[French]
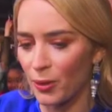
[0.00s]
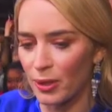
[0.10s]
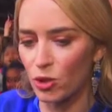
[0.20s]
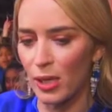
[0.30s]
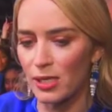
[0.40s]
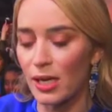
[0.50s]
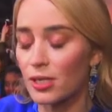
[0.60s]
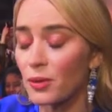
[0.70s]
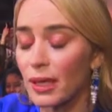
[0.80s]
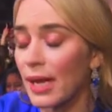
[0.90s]
D'ailleurs, je ne
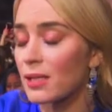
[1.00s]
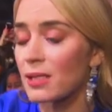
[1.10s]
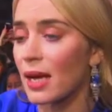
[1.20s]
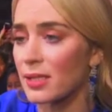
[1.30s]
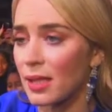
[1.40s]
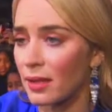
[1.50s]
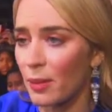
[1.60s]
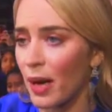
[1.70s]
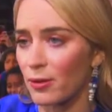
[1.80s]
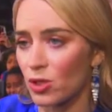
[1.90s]
remercie pas un des membres du Salon
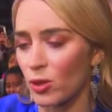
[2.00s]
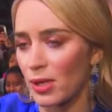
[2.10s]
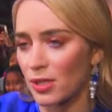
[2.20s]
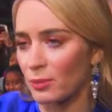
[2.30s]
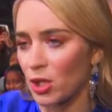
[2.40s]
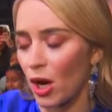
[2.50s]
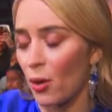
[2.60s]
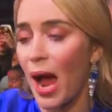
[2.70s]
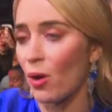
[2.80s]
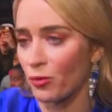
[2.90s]
111 qui a donné le coup de
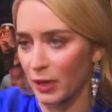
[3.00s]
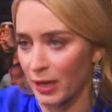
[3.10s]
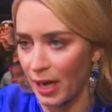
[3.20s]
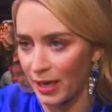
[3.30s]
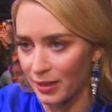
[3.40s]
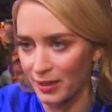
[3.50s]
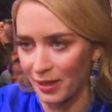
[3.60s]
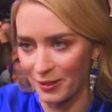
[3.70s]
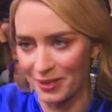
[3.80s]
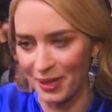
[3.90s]
grâce au film à
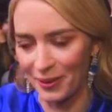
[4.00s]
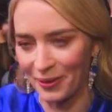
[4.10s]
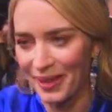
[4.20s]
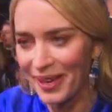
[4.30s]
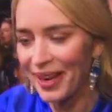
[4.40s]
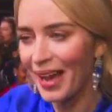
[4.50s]
force de saouler tout le monde